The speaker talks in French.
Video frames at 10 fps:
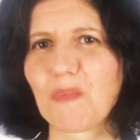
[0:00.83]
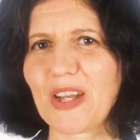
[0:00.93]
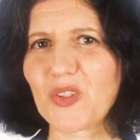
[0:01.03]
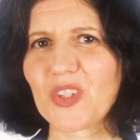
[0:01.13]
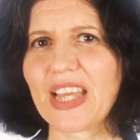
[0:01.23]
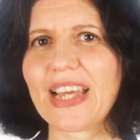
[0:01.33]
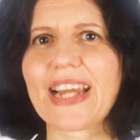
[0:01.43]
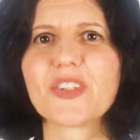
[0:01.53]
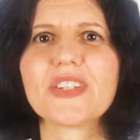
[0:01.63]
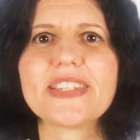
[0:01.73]
partenaire
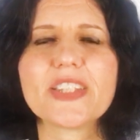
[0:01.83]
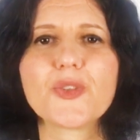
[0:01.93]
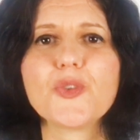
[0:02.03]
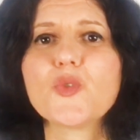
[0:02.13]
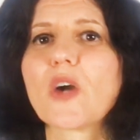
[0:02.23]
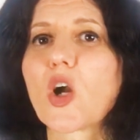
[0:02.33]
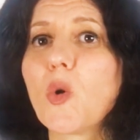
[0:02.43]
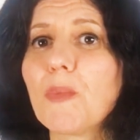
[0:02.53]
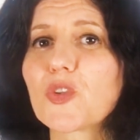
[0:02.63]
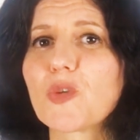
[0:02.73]
a une attitude ou un
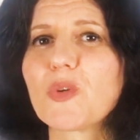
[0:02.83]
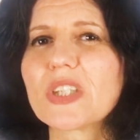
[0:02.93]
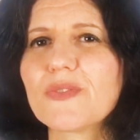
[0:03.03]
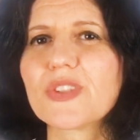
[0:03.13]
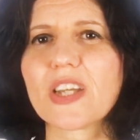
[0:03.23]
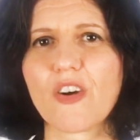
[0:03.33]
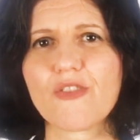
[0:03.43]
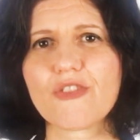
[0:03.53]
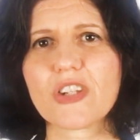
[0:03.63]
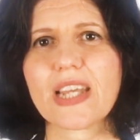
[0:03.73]
comportement qui vous
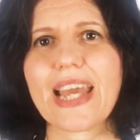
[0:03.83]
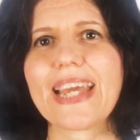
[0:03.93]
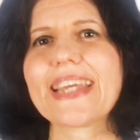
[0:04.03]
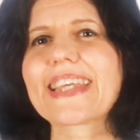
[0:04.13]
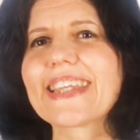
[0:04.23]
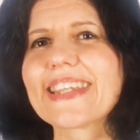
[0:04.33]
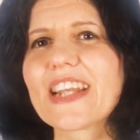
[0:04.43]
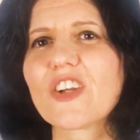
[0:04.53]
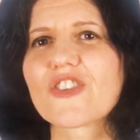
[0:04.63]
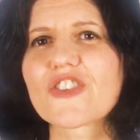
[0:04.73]
dérange et qui
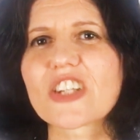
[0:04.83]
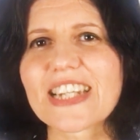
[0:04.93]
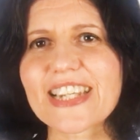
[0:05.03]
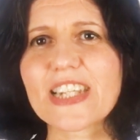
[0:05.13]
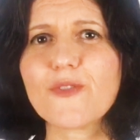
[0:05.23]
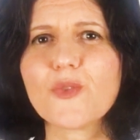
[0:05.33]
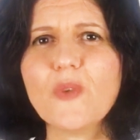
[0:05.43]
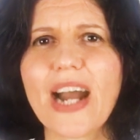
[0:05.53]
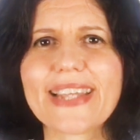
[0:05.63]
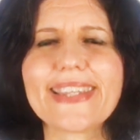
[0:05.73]
déclenche chez
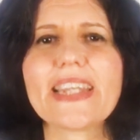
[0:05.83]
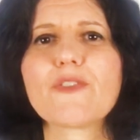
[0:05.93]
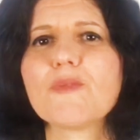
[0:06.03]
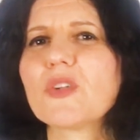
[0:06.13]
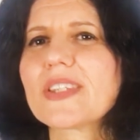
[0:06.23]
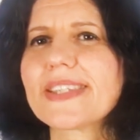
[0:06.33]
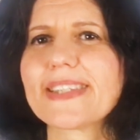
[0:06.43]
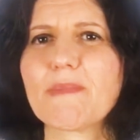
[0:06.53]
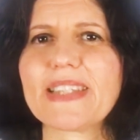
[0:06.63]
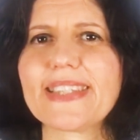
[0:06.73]
vous un énervement
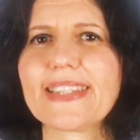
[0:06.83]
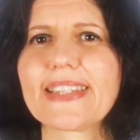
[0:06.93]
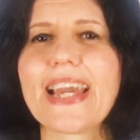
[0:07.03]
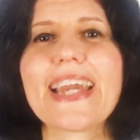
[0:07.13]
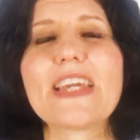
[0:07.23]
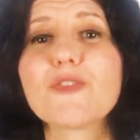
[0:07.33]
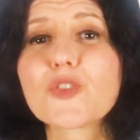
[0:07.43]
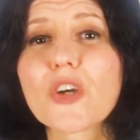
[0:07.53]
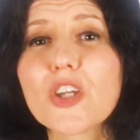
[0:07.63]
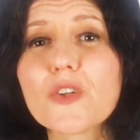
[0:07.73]
systématique et vous
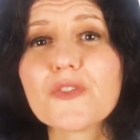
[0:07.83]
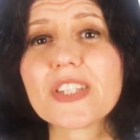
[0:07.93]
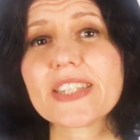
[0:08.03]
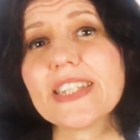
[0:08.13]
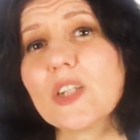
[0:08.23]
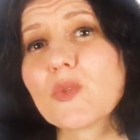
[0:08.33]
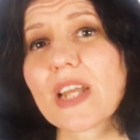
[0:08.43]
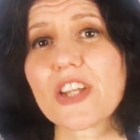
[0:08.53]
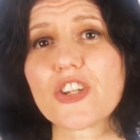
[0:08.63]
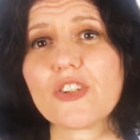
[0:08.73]
auriez envie qu'il ou
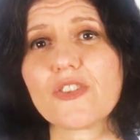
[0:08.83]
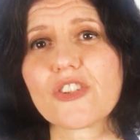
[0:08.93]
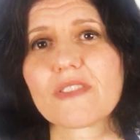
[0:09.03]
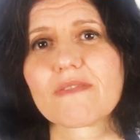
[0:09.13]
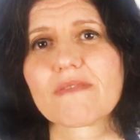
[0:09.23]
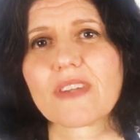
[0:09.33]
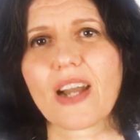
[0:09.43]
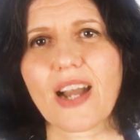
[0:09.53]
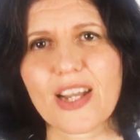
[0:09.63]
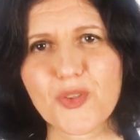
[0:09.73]
qu'elle change
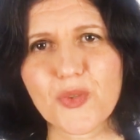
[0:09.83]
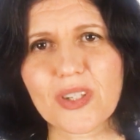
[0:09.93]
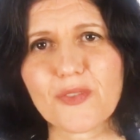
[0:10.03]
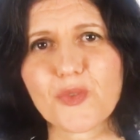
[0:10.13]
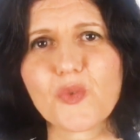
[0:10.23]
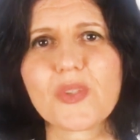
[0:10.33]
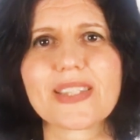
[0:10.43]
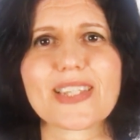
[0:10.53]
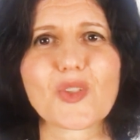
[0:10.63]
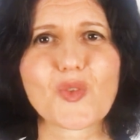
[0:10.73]
Rassurez-vous,
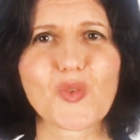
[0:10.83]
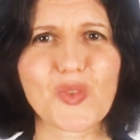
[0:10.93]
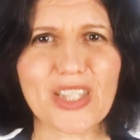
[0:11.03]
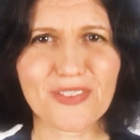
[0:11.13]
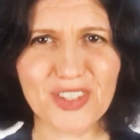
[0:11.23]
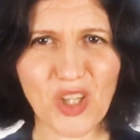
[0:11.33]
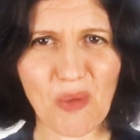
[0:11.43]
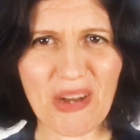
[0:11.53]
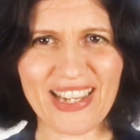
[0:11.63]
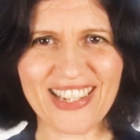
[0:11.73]
c'est tout à fait
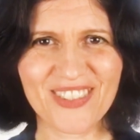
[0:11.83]
normal.